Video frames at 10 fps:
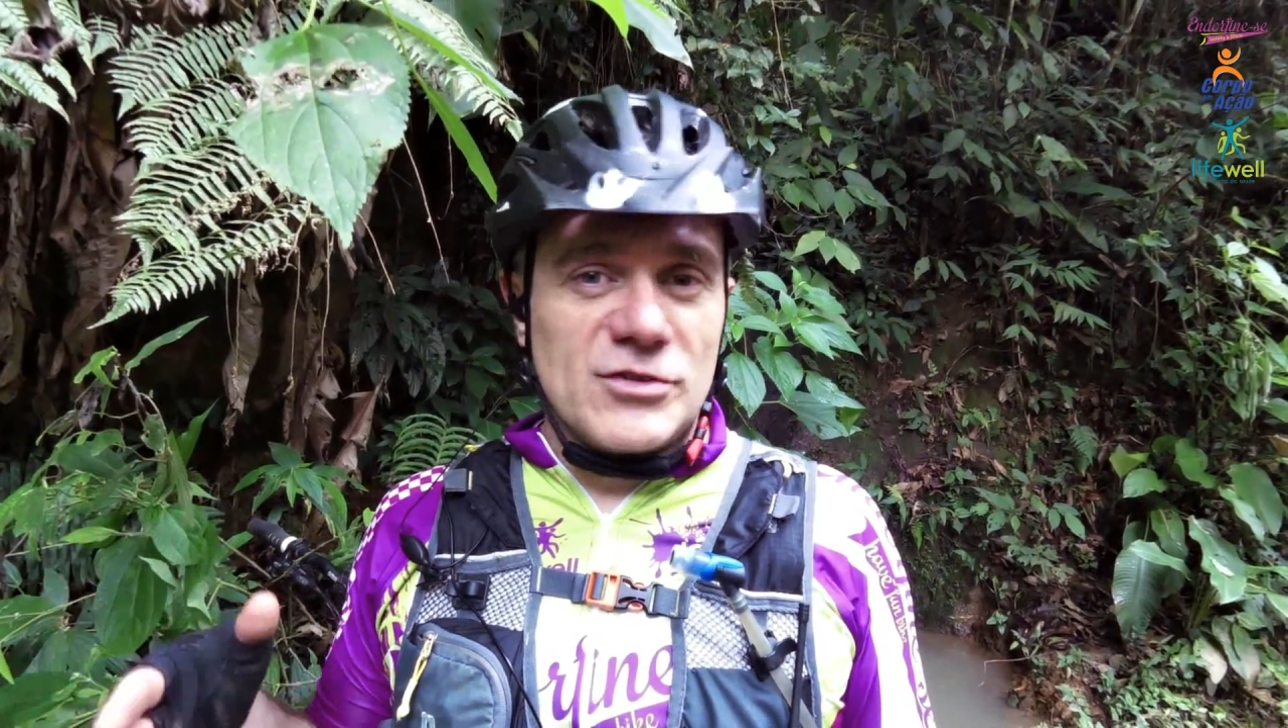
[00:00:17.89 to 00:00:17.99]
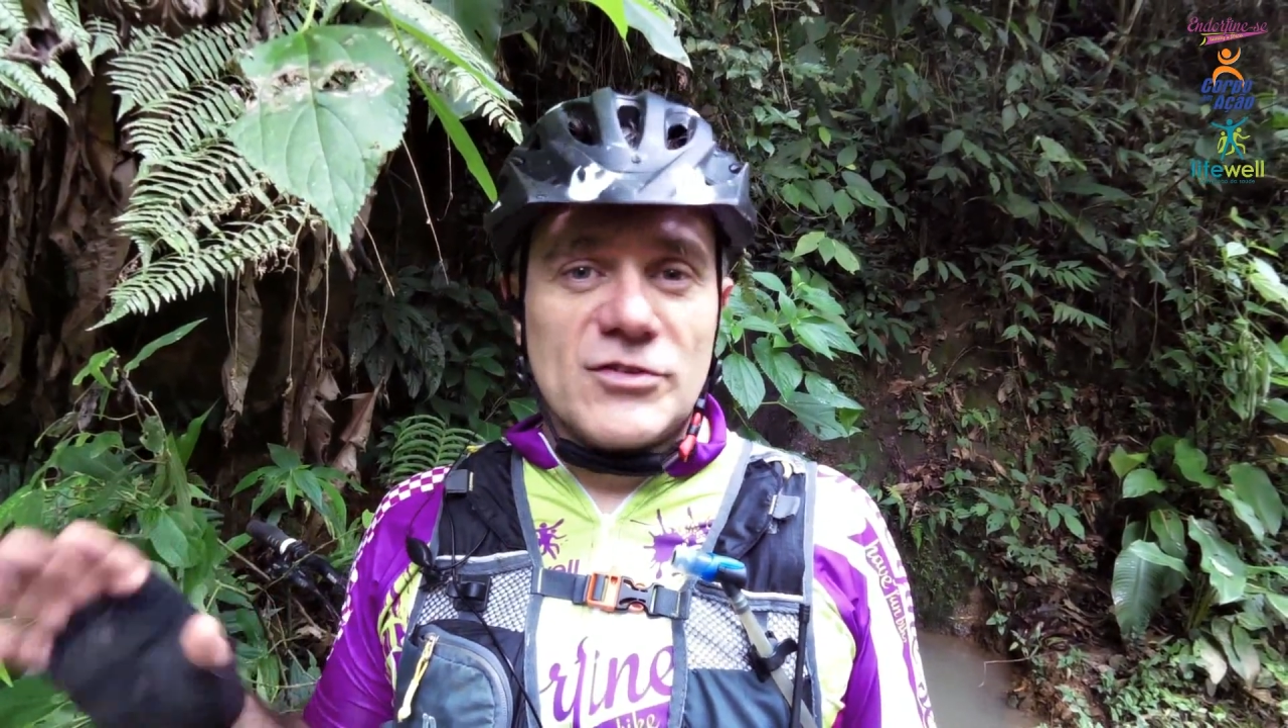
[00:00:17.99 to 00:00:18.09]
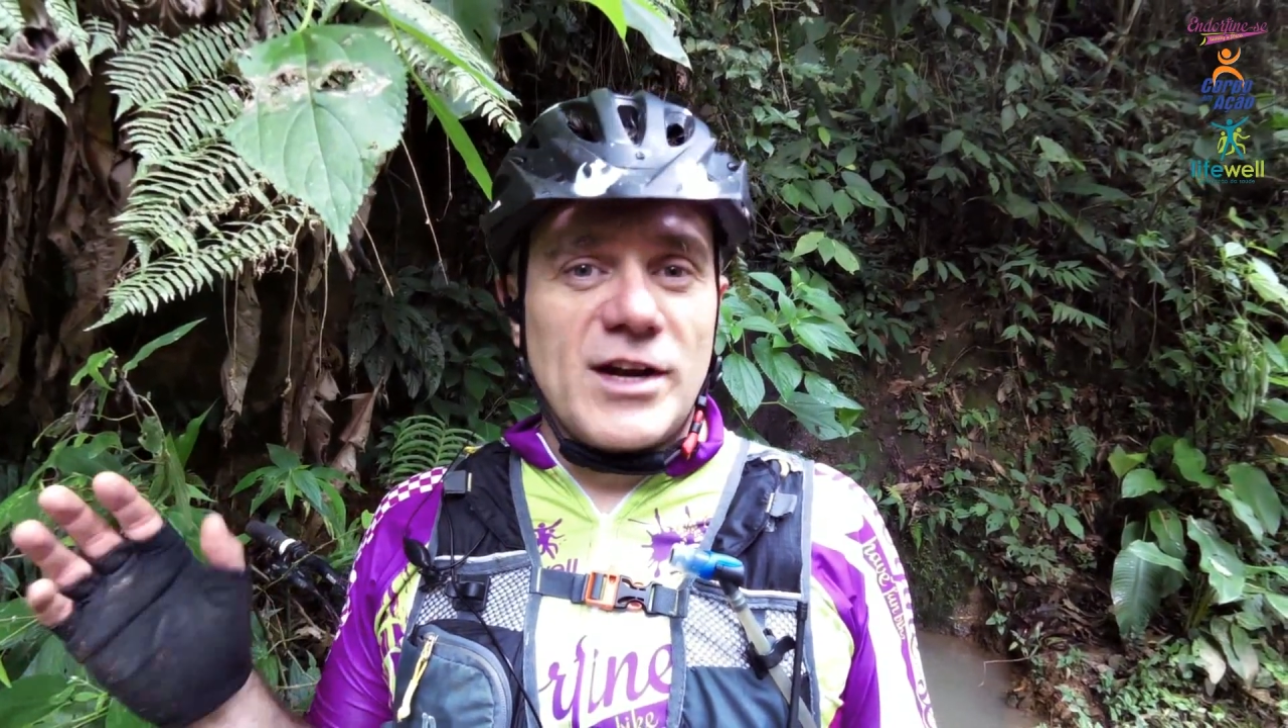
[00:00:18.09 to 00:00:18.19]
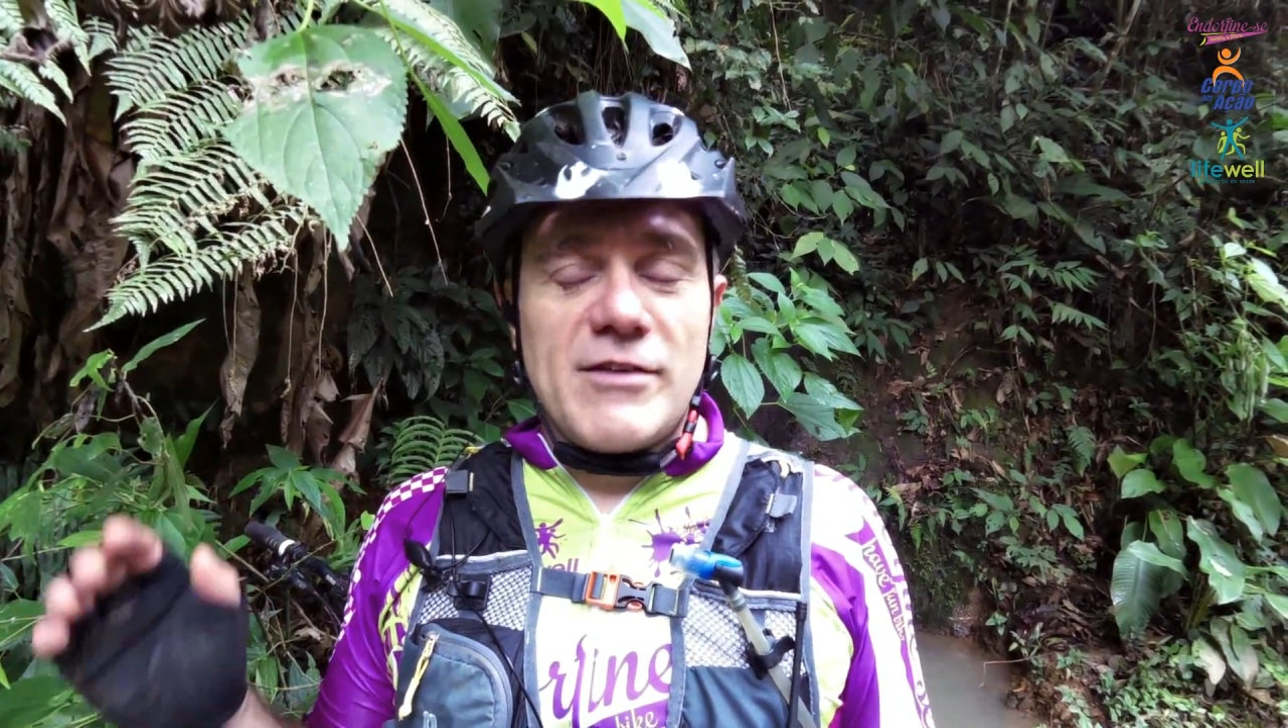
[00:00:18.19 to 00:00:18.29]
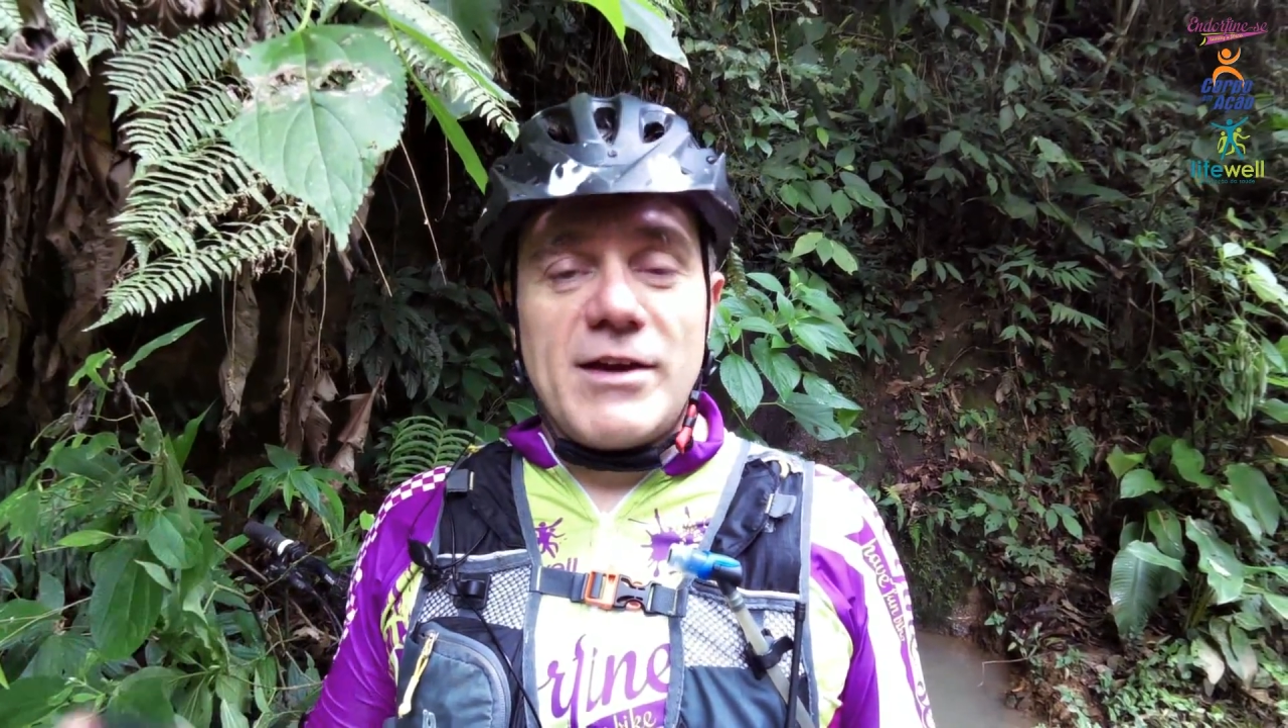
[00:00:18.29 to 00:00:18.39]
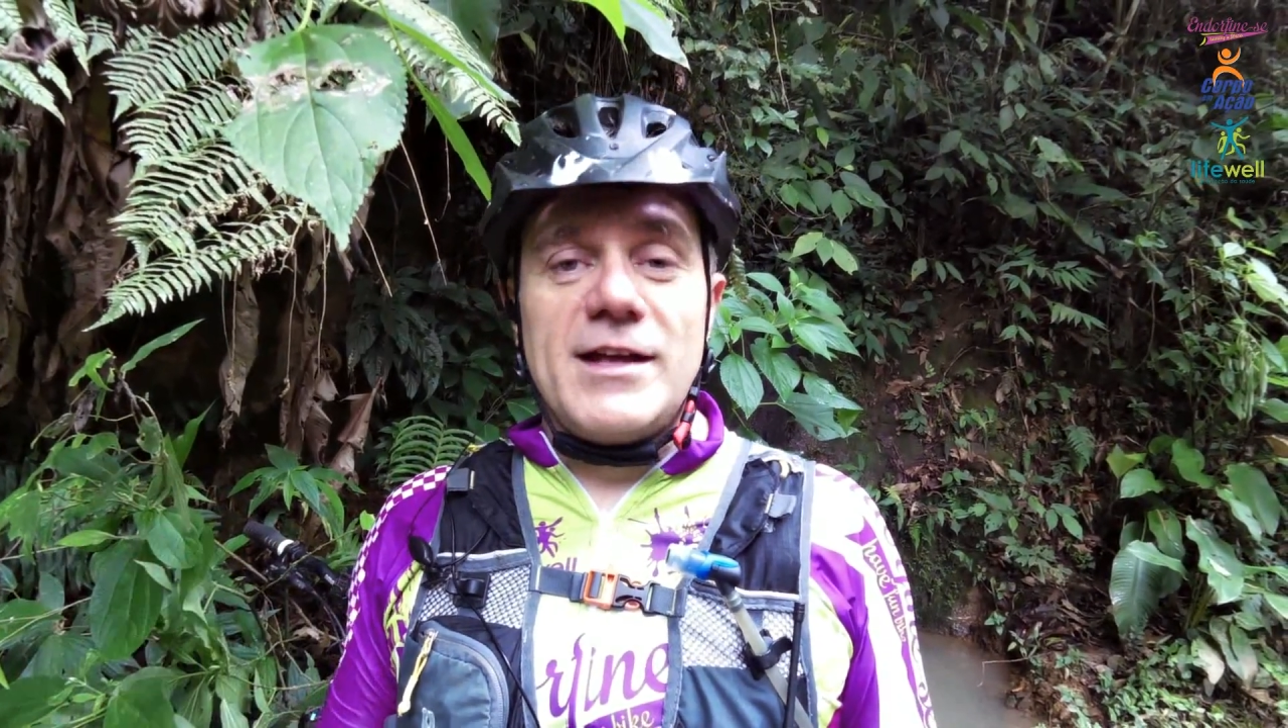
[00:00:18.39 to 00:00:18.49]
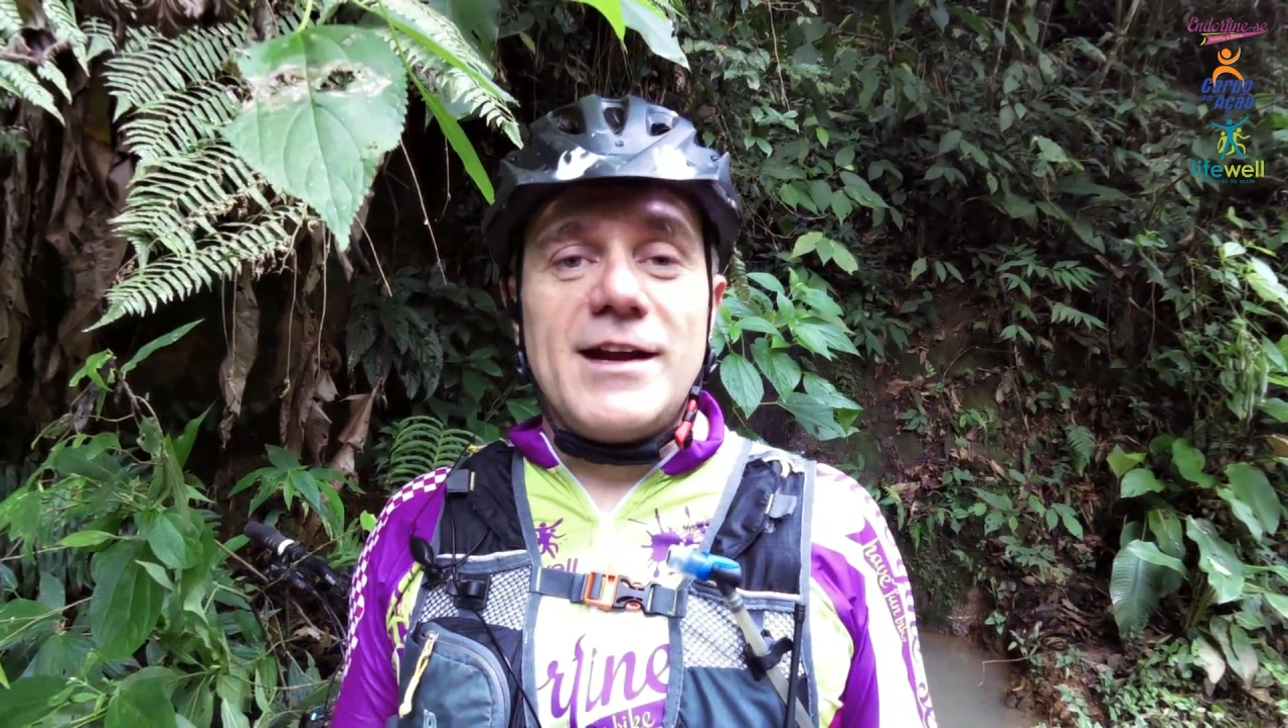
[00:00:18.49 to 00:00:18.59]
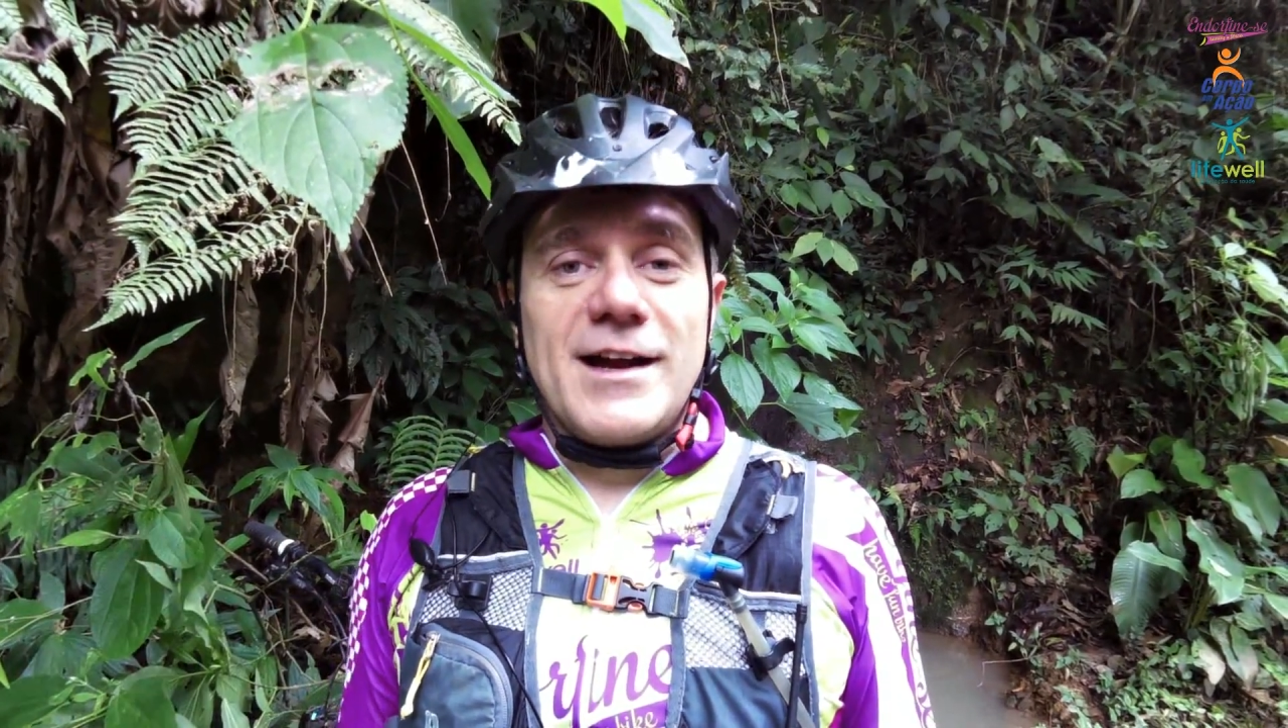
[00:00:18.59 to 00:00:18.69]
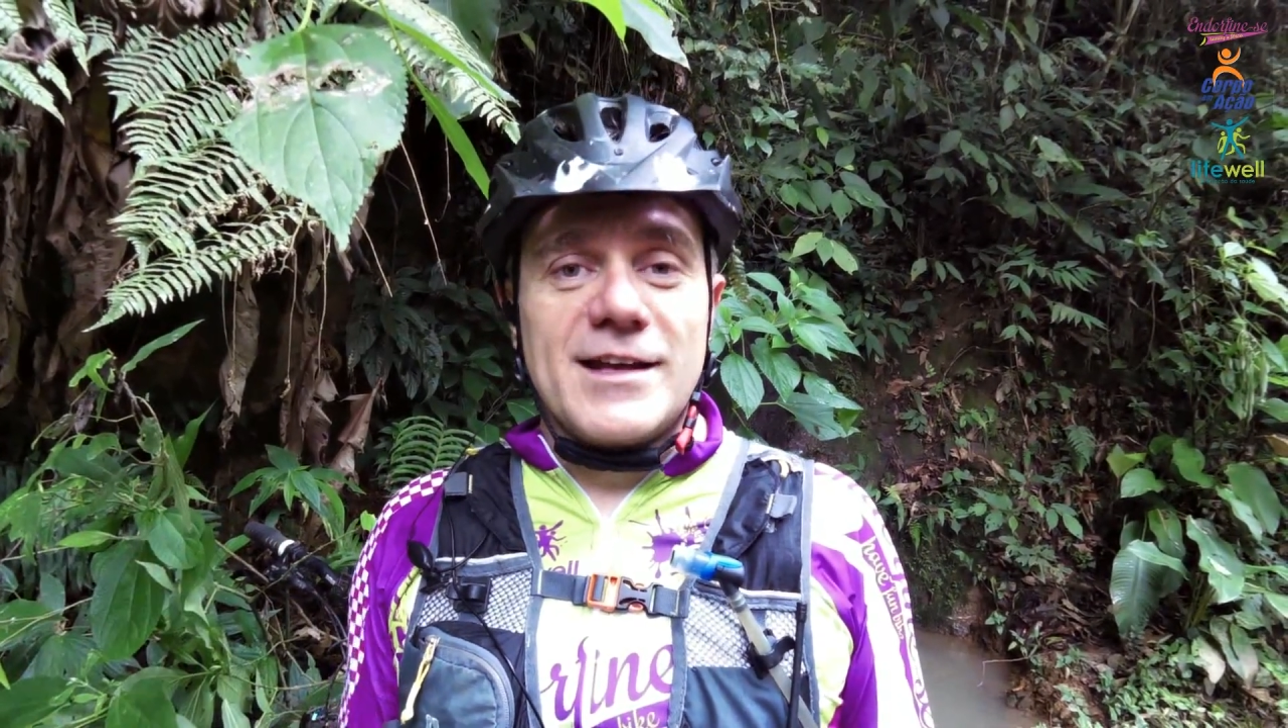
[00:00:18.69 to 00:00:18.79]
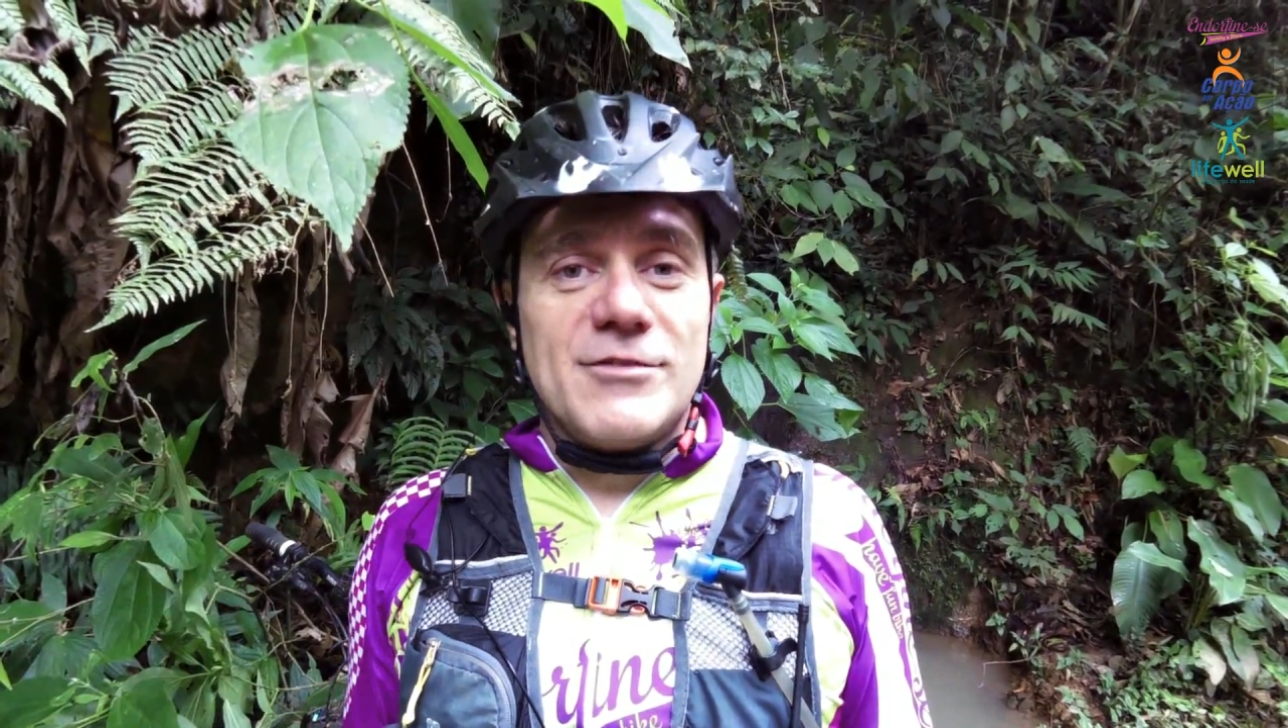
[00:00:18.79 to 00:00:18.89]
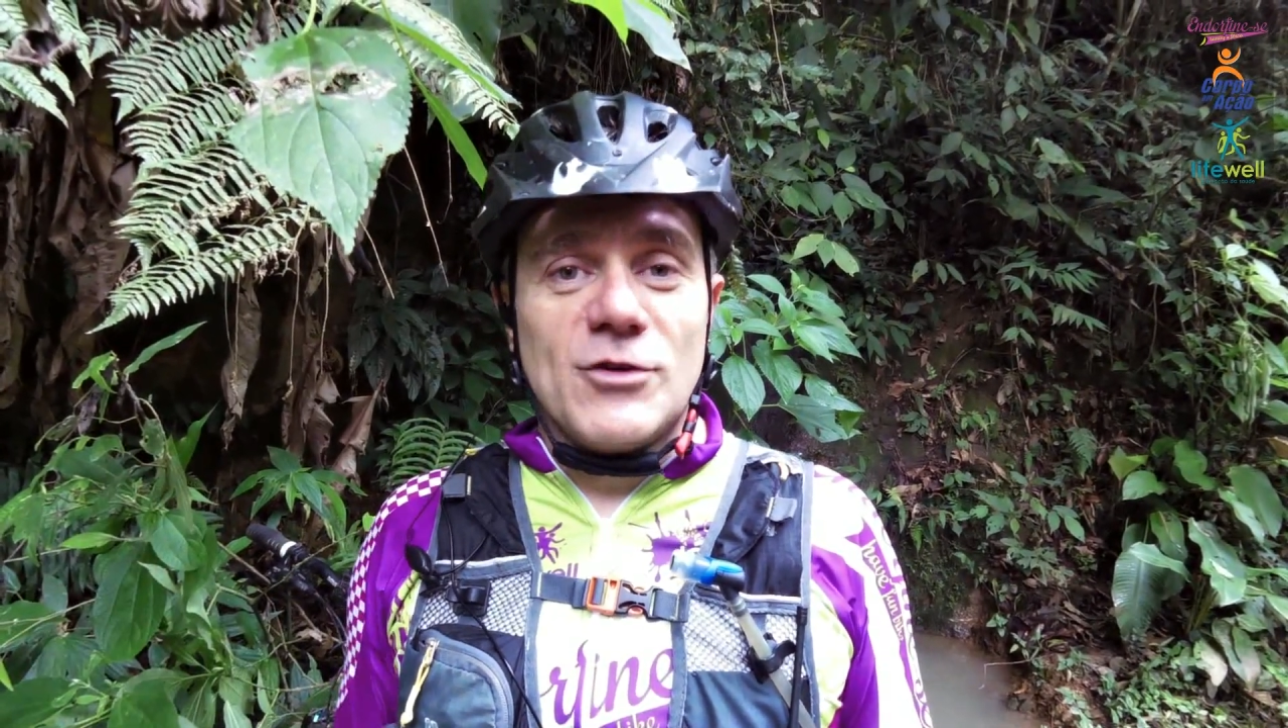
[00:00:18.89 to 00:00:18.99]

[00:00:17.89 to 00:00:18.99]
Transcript: Escreve aí na que